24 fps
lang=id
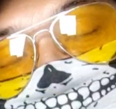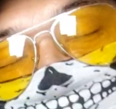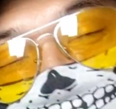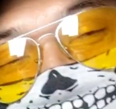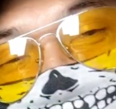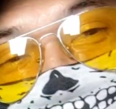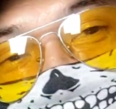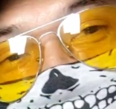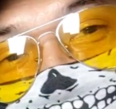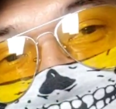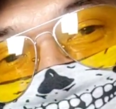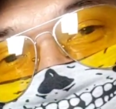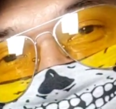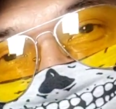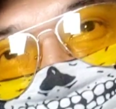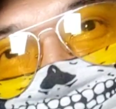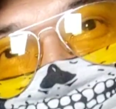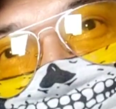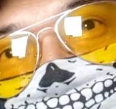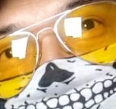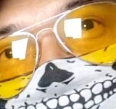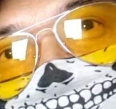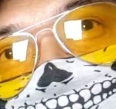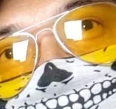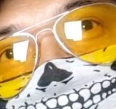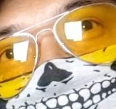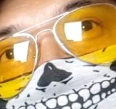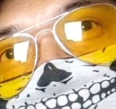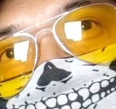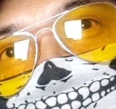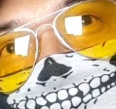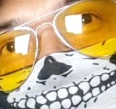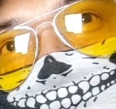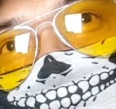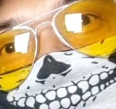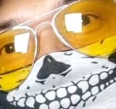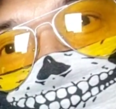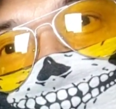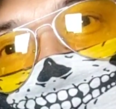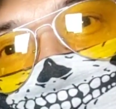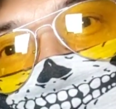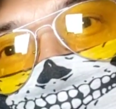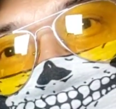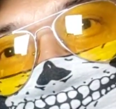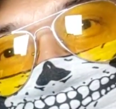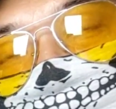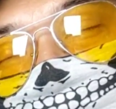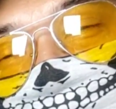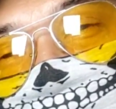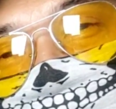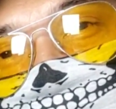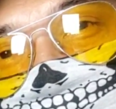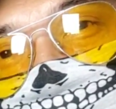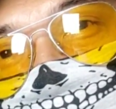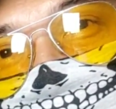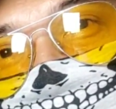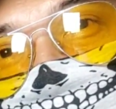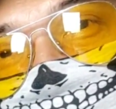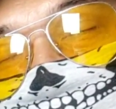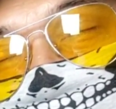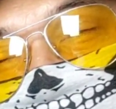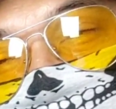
secara langsung baik itu secara